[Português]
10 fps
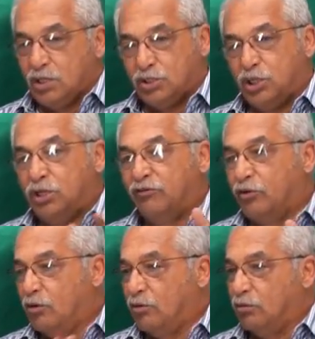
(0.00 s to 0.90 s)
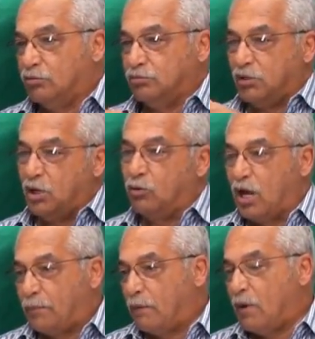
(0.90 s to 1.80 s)
de nível
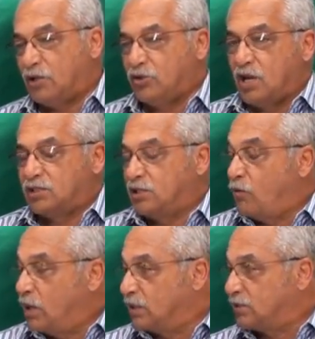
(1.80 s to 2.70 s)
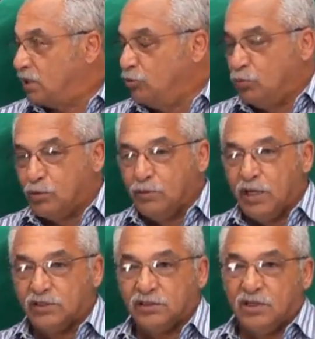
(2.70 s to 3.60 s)
regular para baixo ganha 50, 100 mil por
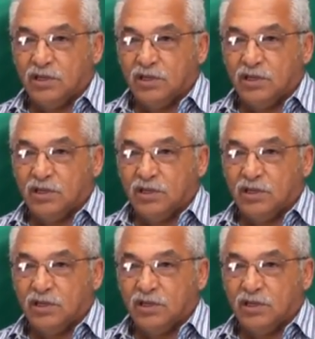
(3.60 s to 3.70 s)
mês.